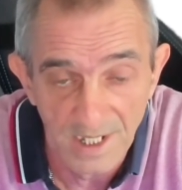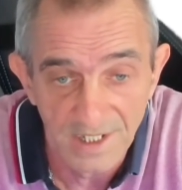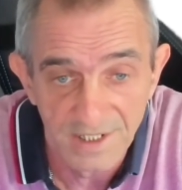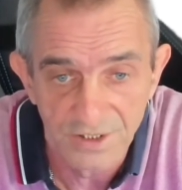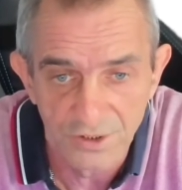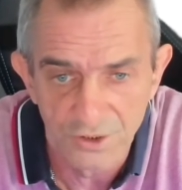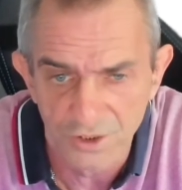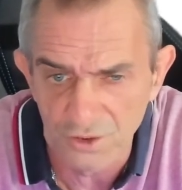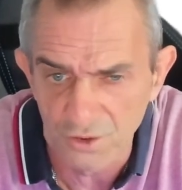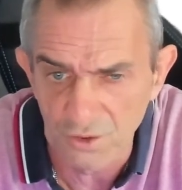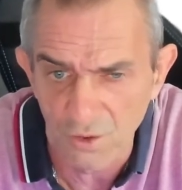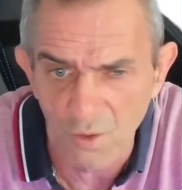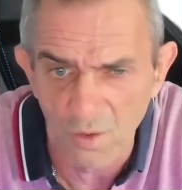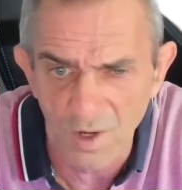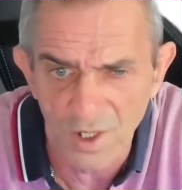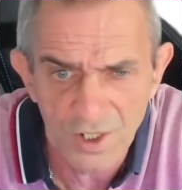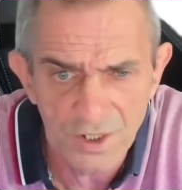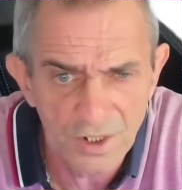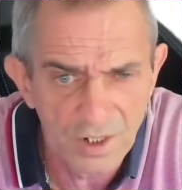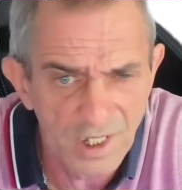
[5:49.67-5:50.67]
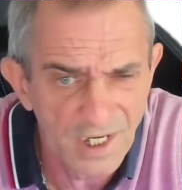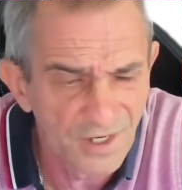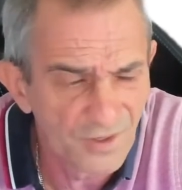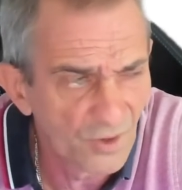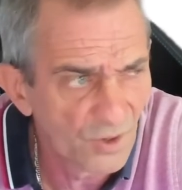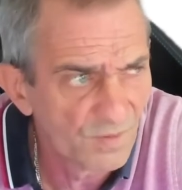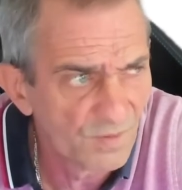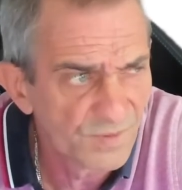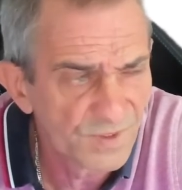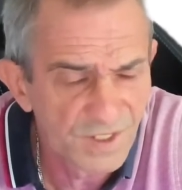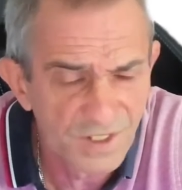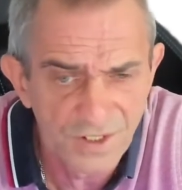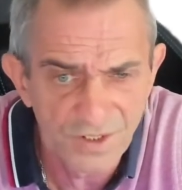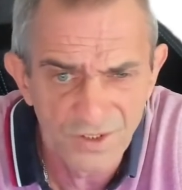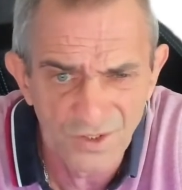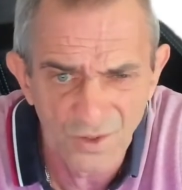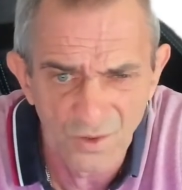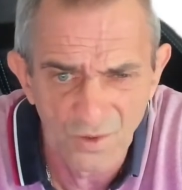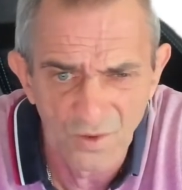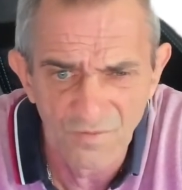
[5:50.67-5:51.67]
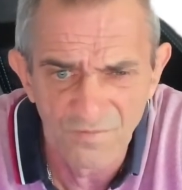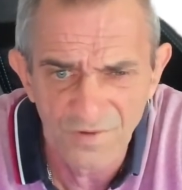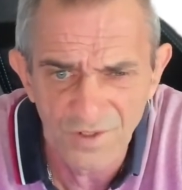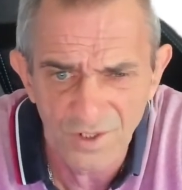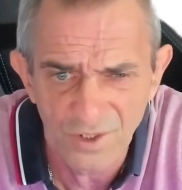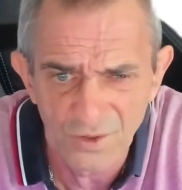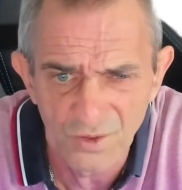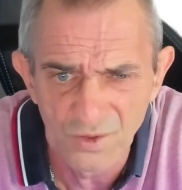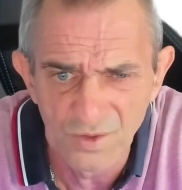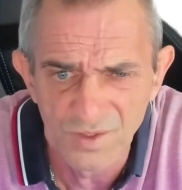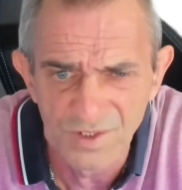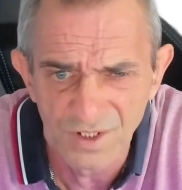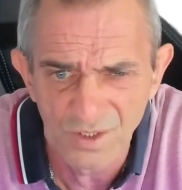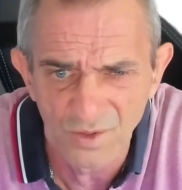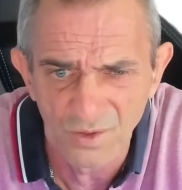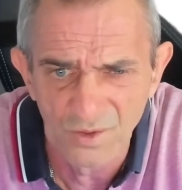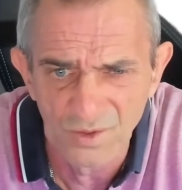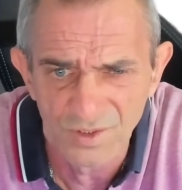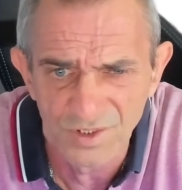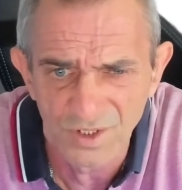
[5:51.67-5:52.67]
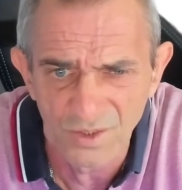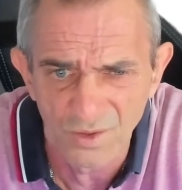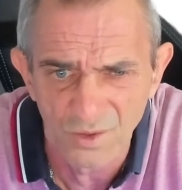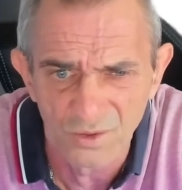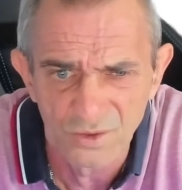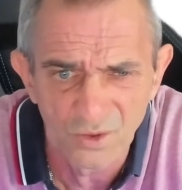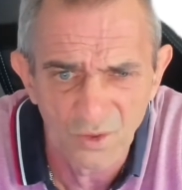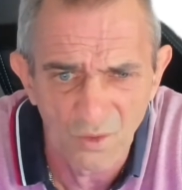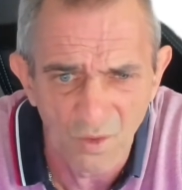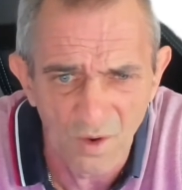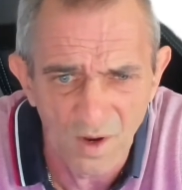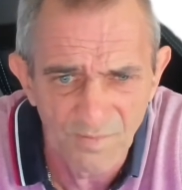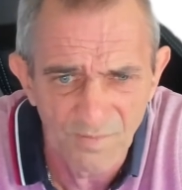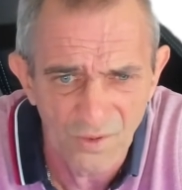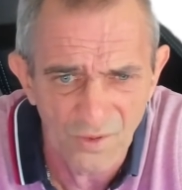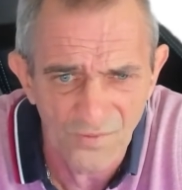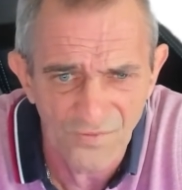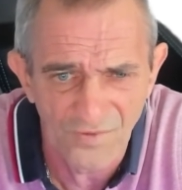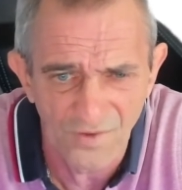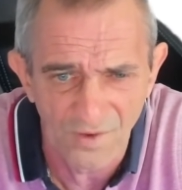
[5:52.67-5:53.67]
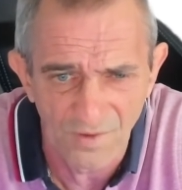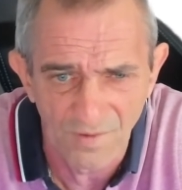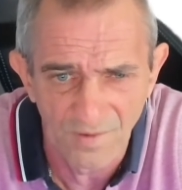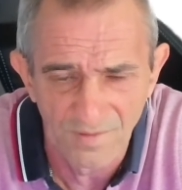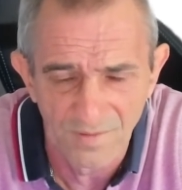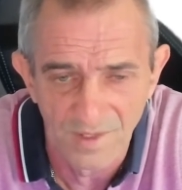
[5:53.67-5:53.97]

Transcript: Si Je crois la norme c'est 0,003%.